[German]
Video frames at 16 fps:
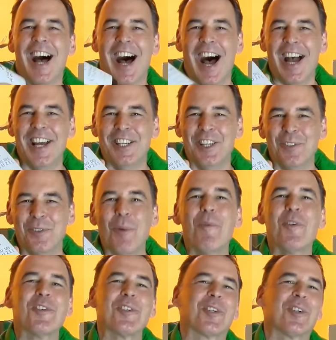Eine
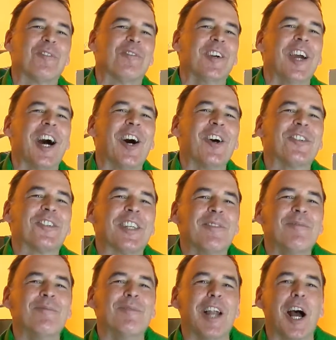typische Cuvée aus
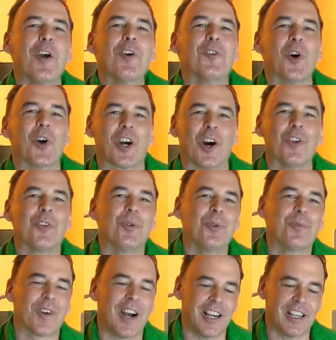dem Languedoc aus
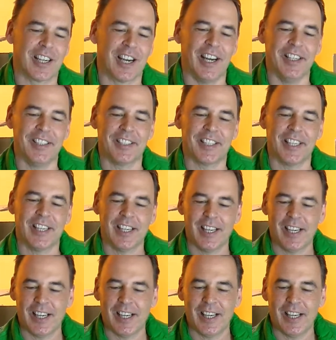Südfrankreich.
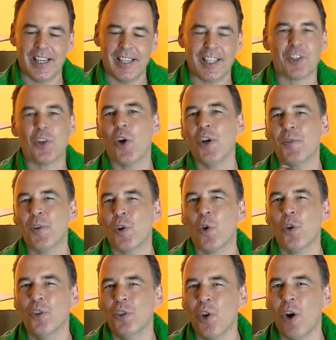Jetzt höre ich von
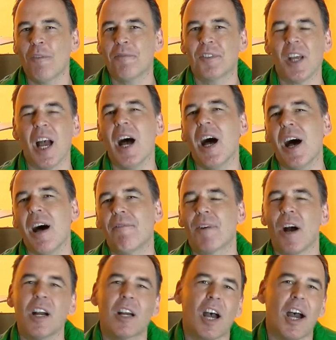Kunden oft, ja,
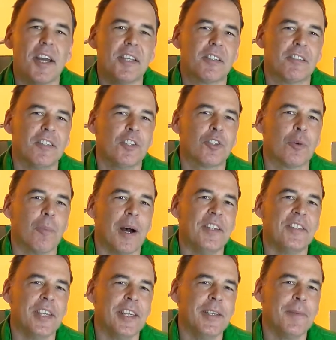Frankreich ist nicht so
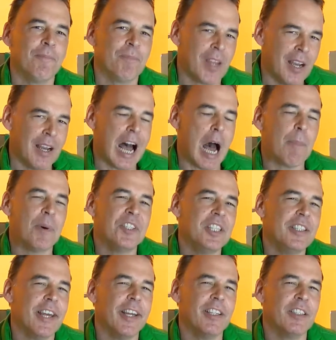mein Ding, aber
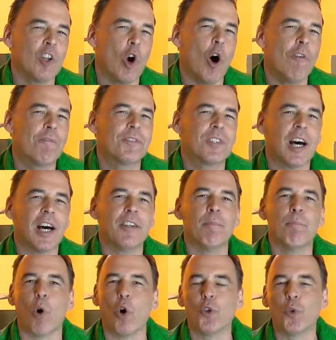die denken da oft
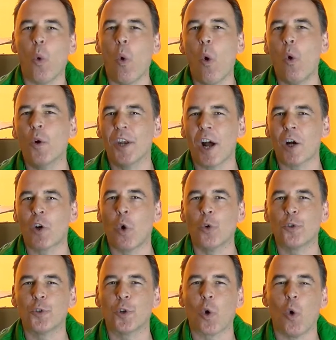an Bordeaux und an
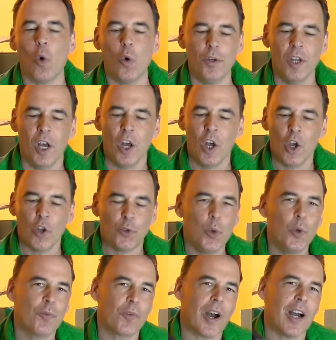Côte d'Iron,
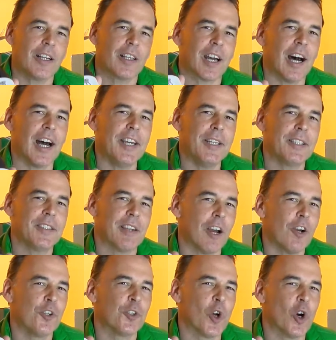Südfrankreich,
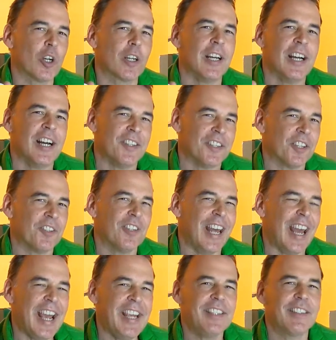Languedoc, das sind
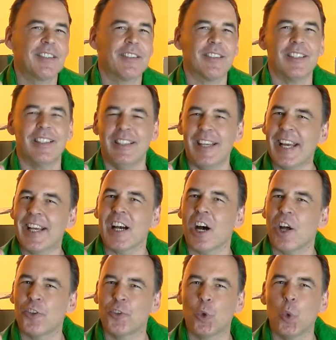echt
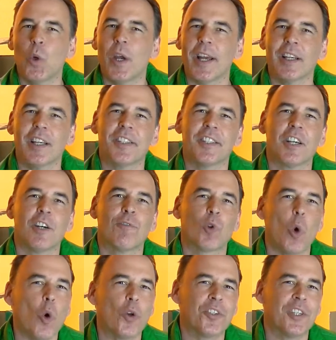lecker, zugängliche,
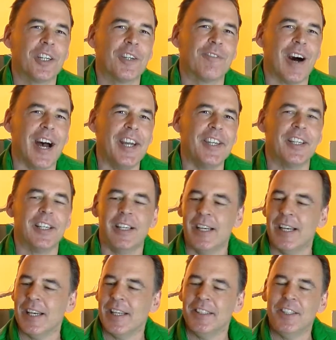fruchtige Weine,
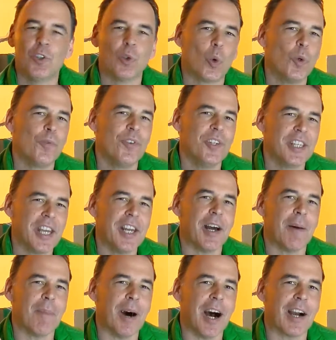die so gut wie
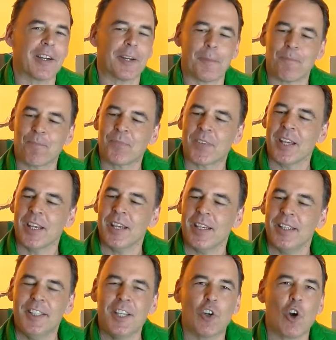jeder mag.
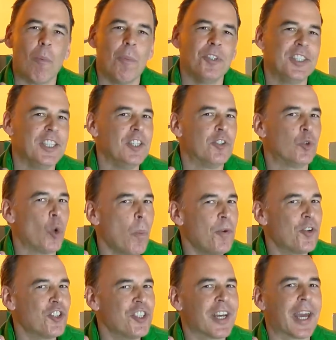Hier kommen die
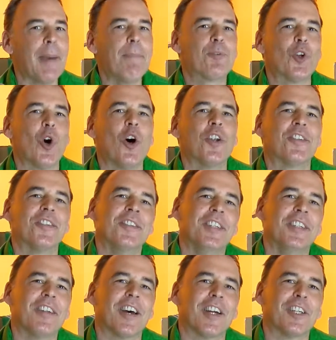typischen Rebsorten
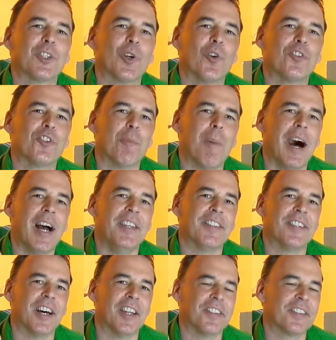dieser Region zum
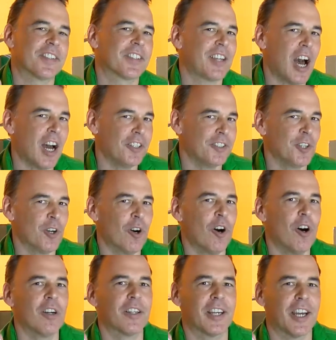Einsatz.
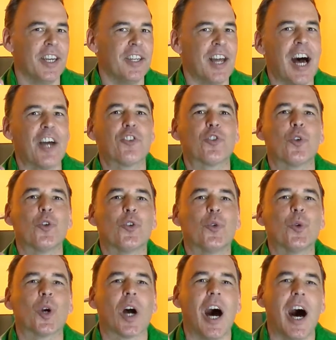Carignan, Grenache und
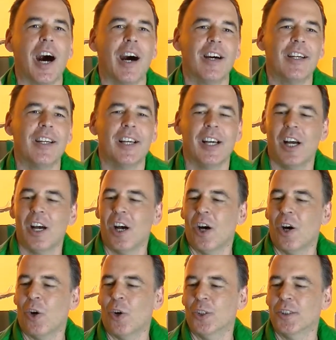Syrah.
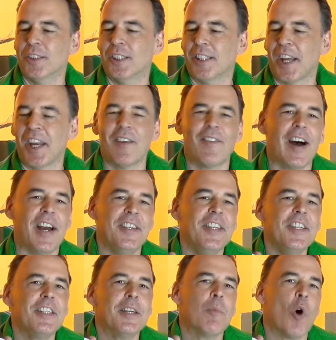Und da der Wein
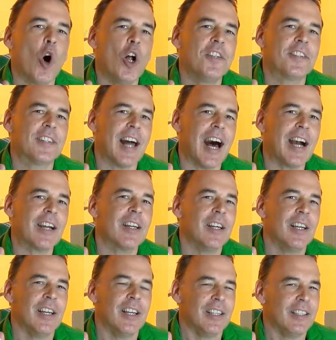nicht im Holz lag,
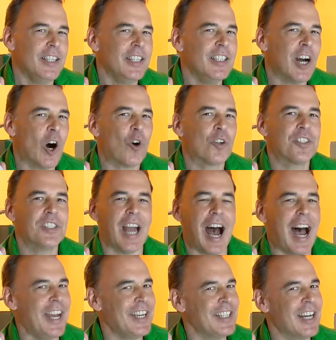liegen auch die
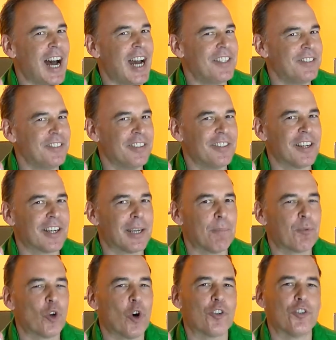Eigenheiten dieser
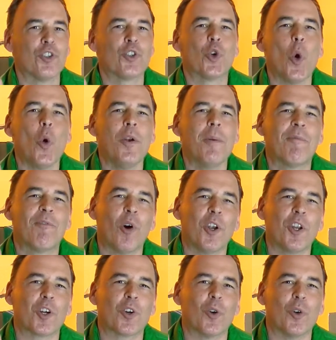Rebsorten schön im
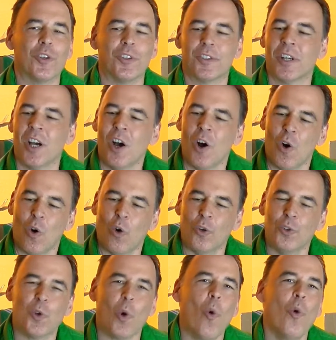Vordergrund.
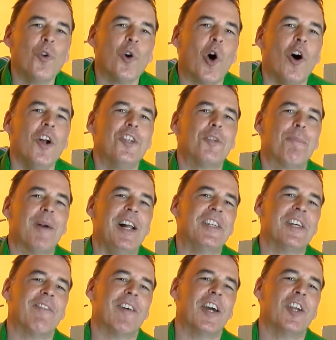Und ohne Holz behält
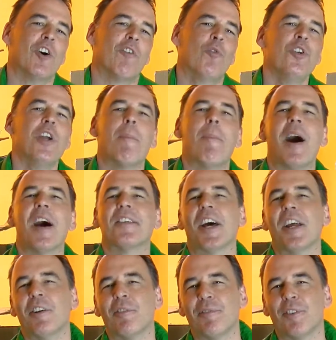der Wein auch wunderbar
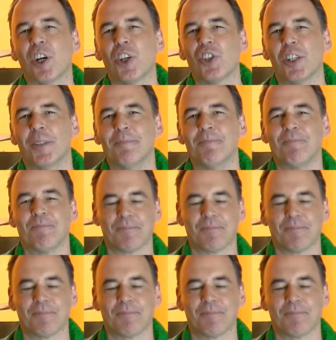seine Frische.